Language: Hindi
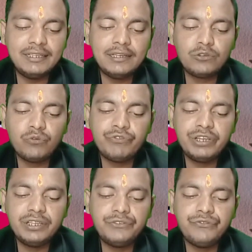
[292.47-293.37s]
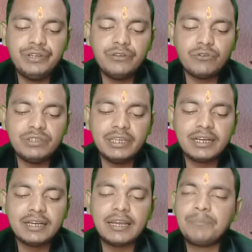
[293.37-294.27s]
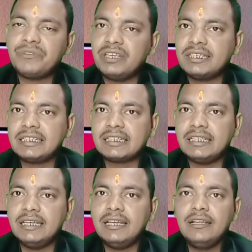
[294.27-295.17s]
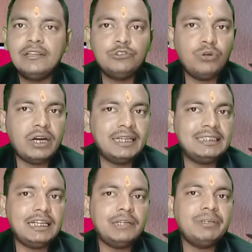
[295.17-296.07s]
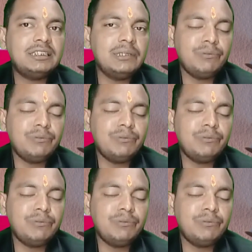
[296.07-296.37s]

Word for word: अर्जेंट लोन चाहिए तो फिर इस वीडियो को देखकर आप सीख सकते हैं